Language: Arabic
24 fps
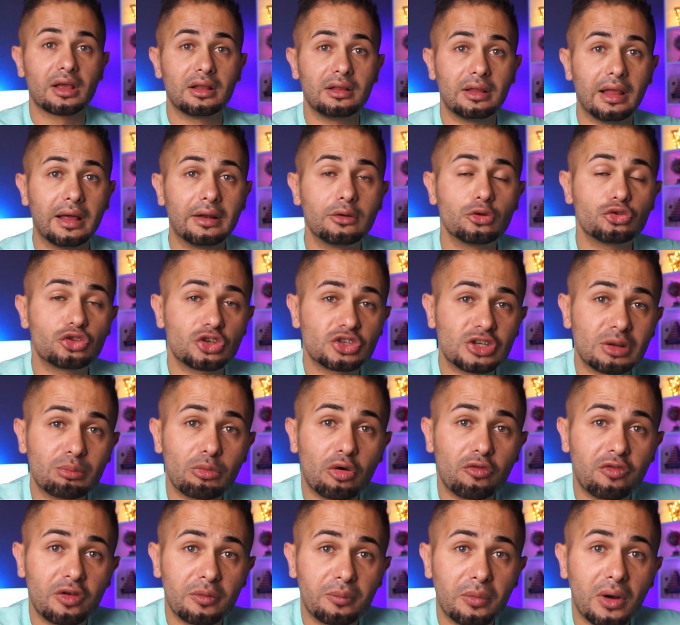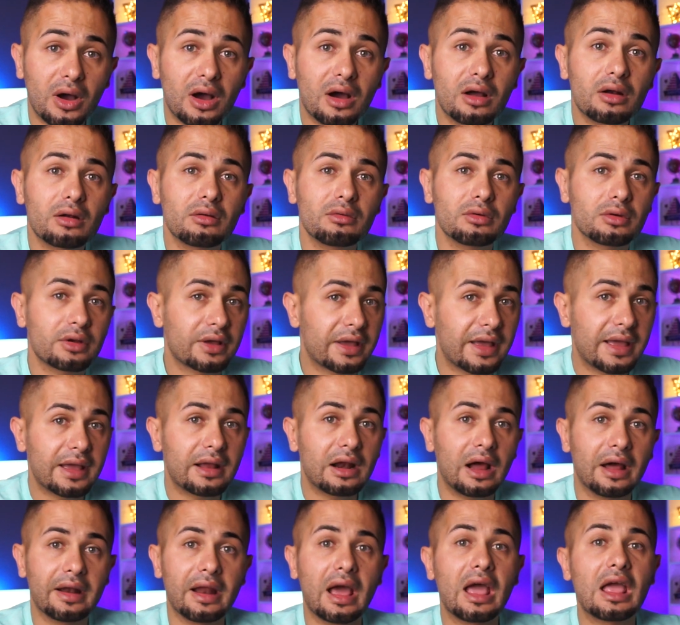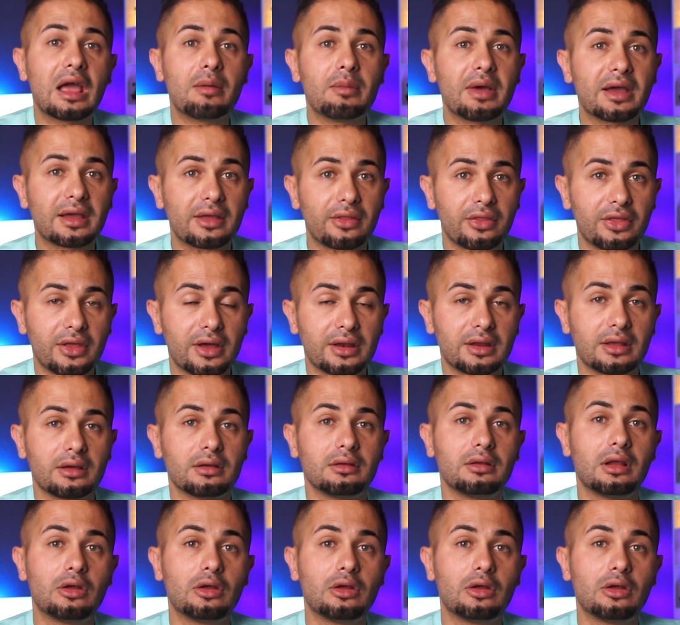لأنه التجمع في البار غير عن أي أماكن ثانية